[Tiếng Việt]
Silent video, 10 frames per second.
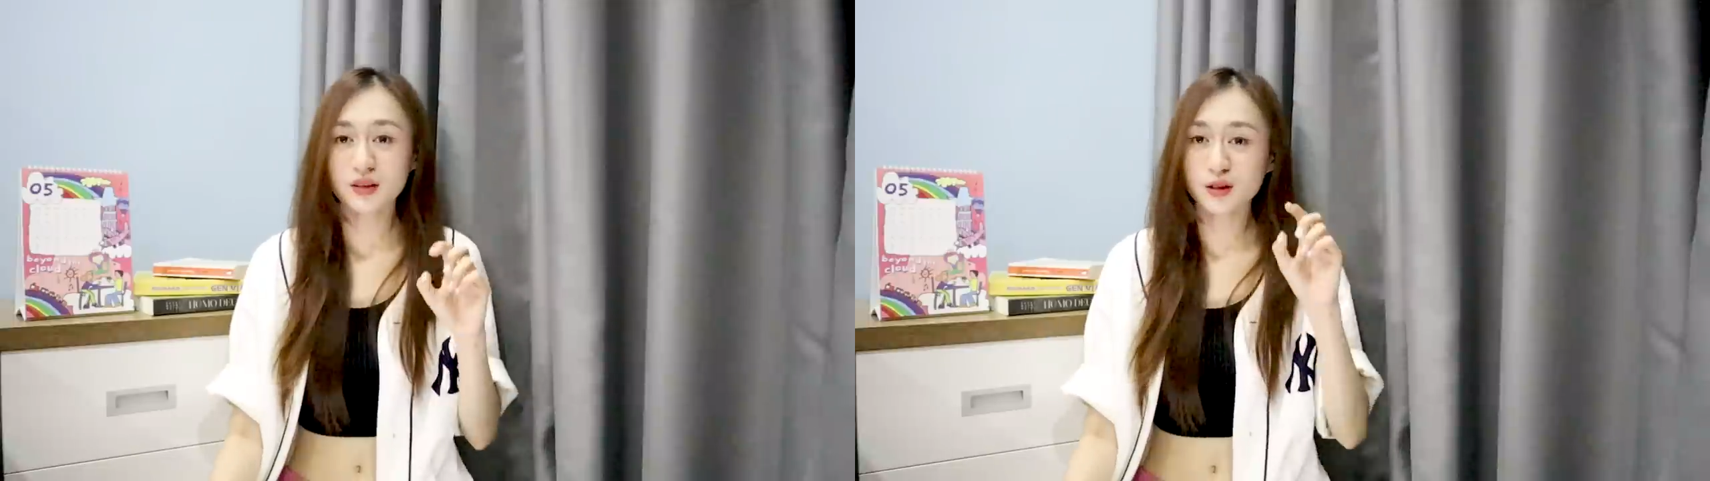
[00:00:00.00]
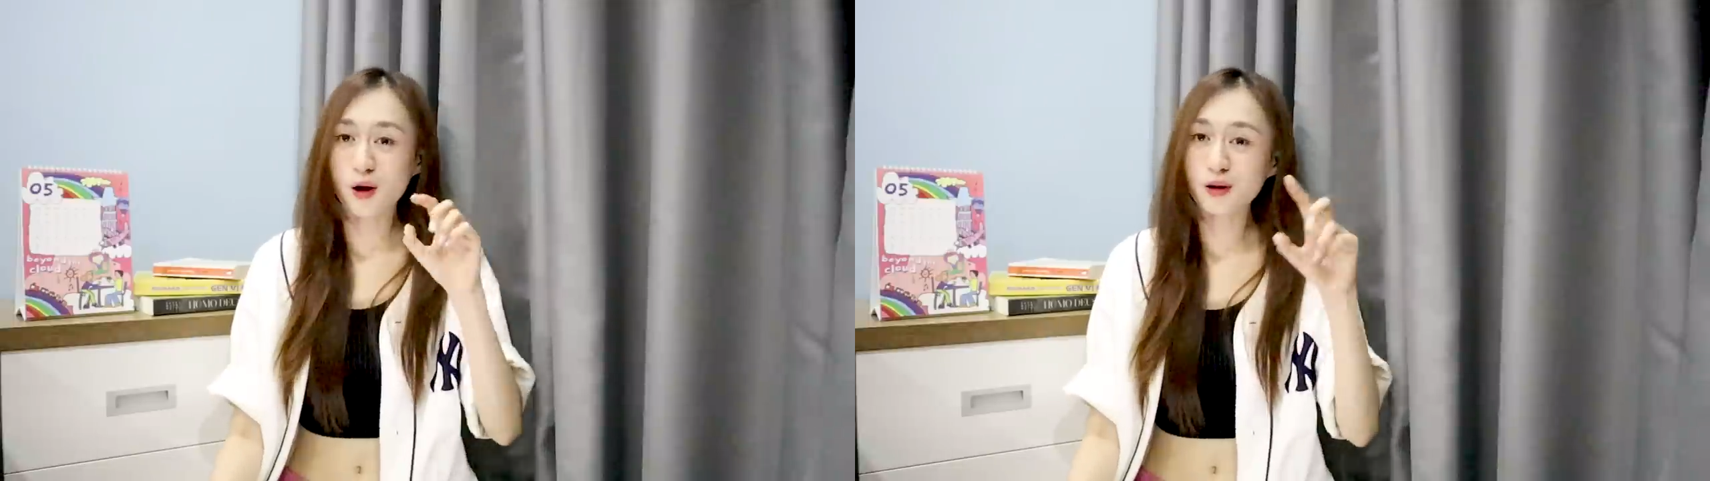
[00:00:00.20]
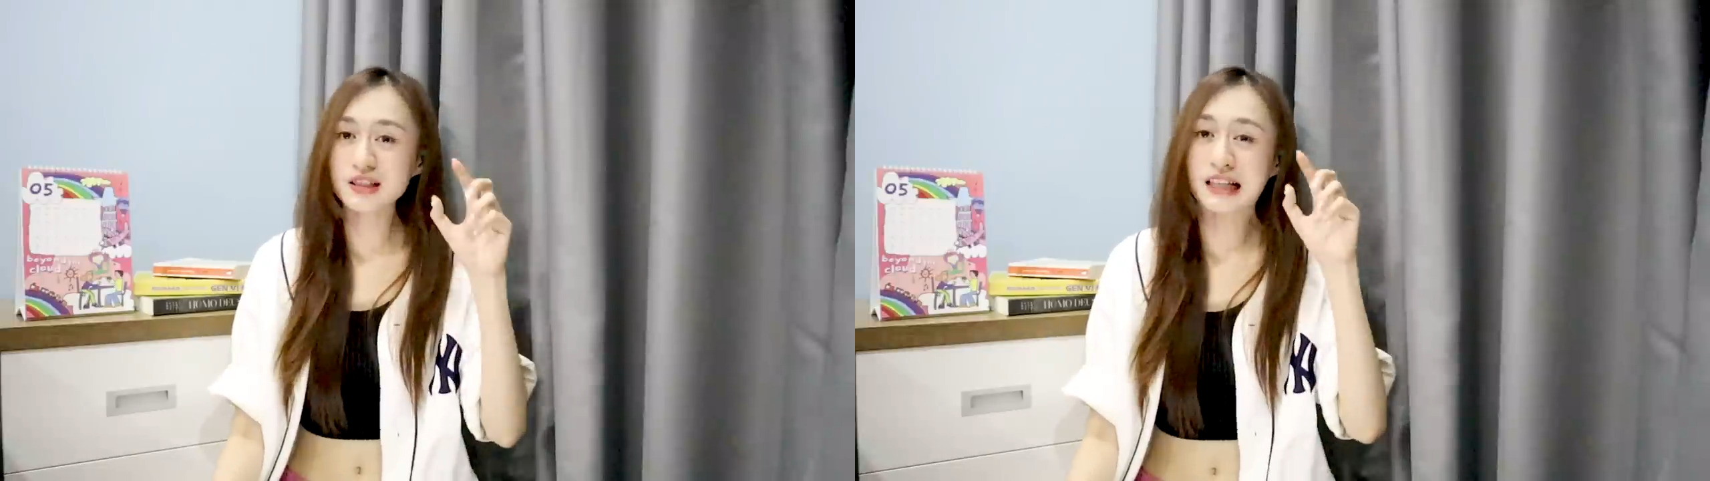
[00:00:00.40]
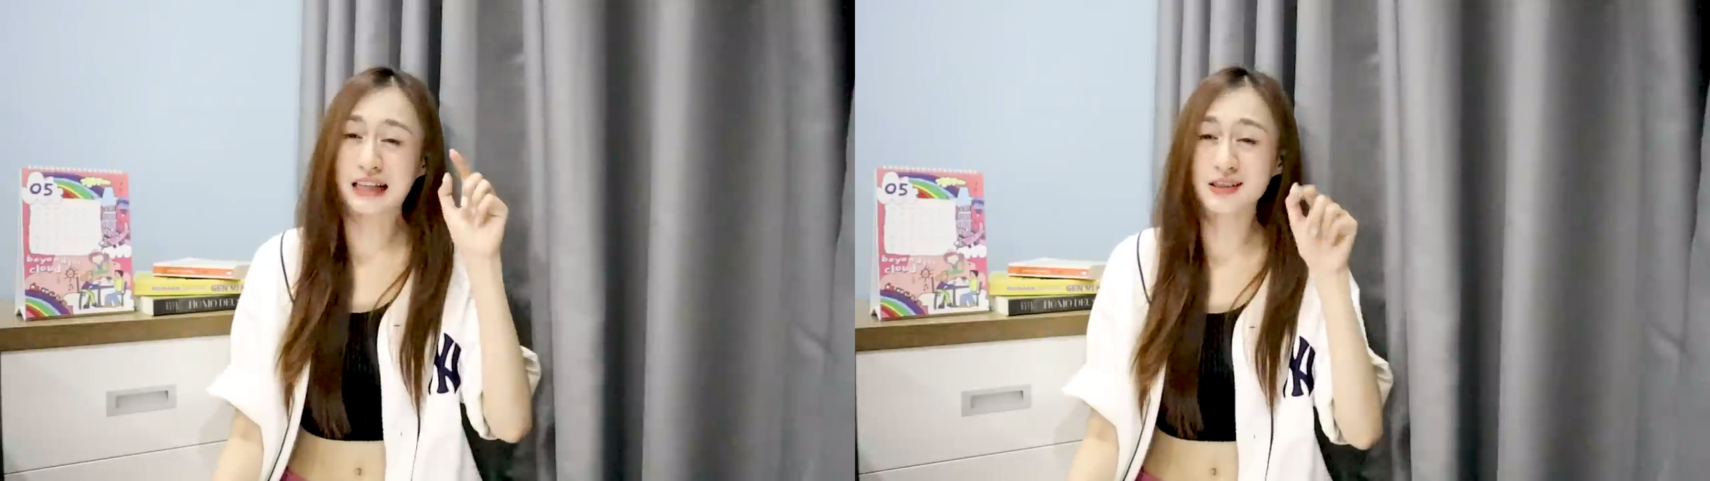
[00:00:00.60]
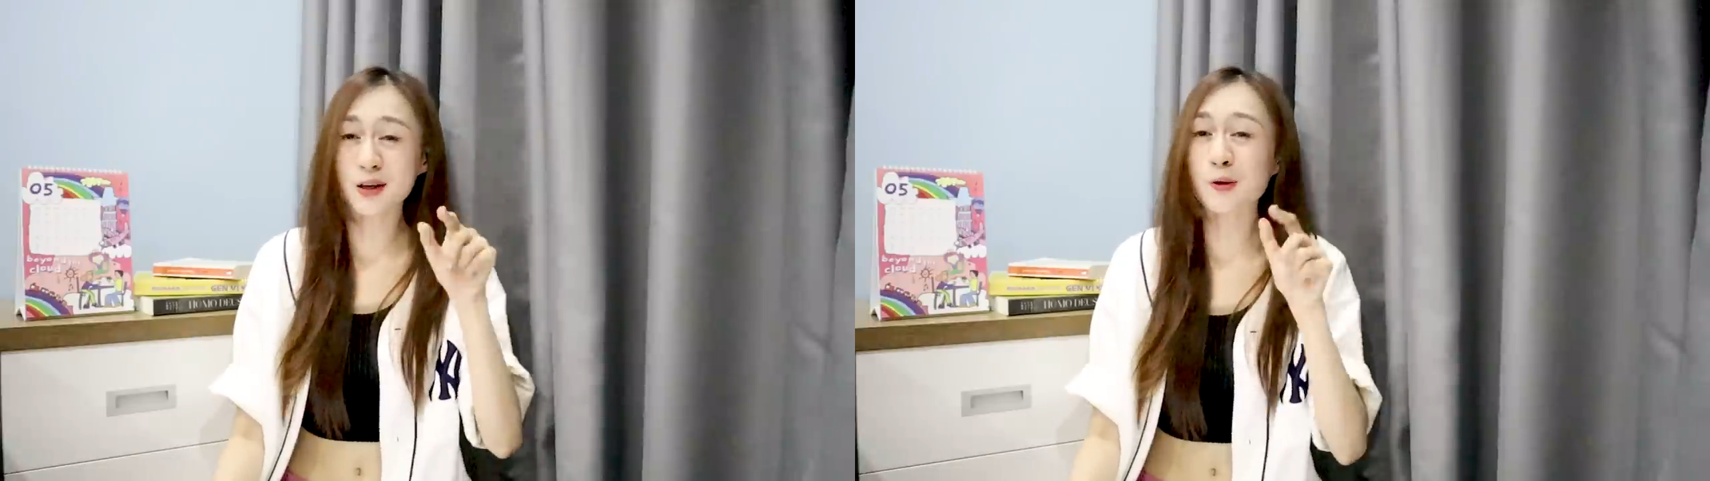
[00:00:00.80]
nó chỉ
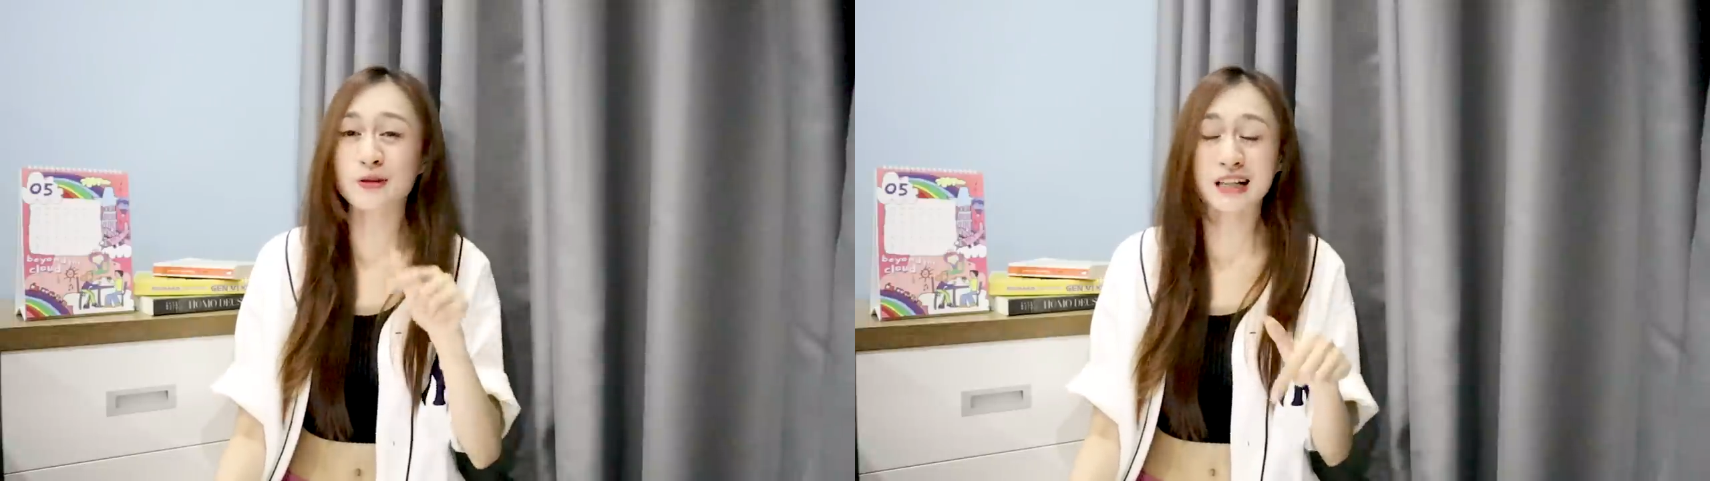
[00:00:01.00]
là sâu